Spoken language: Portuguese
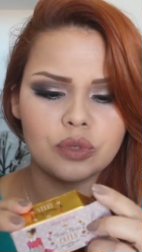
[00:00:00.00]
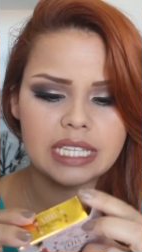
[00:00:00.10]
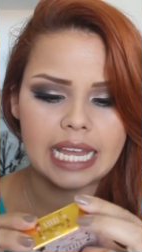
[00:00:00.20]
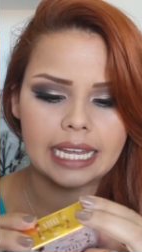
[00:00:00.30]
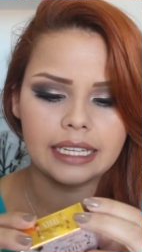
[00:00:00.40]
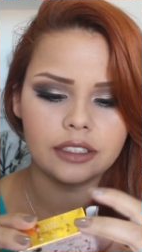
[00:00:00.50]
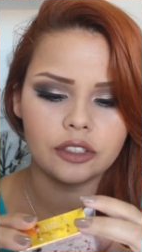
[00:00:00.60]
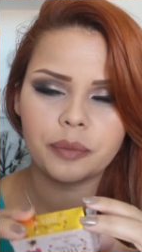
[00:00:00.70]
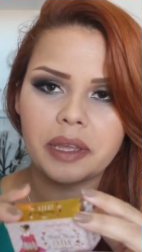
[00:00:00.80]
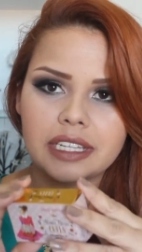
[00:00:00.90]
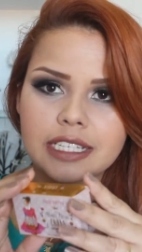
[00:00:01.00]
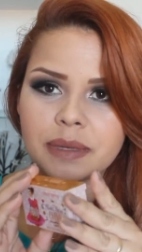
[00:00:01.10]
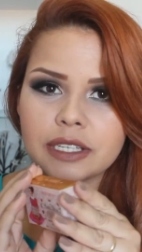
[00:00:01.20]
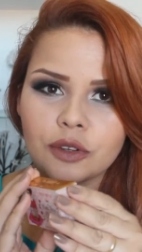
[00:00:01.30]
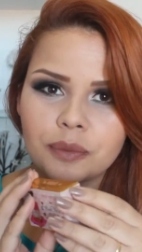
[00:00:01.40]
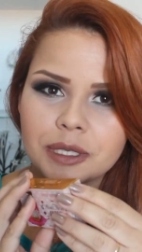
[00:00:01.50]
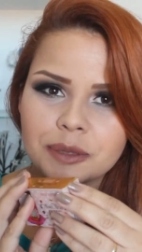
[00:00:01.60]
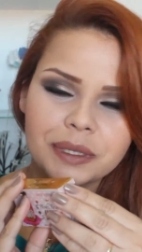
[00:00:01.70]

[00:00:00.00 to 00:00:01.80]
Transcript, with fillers: usar no meio das minhas roupas,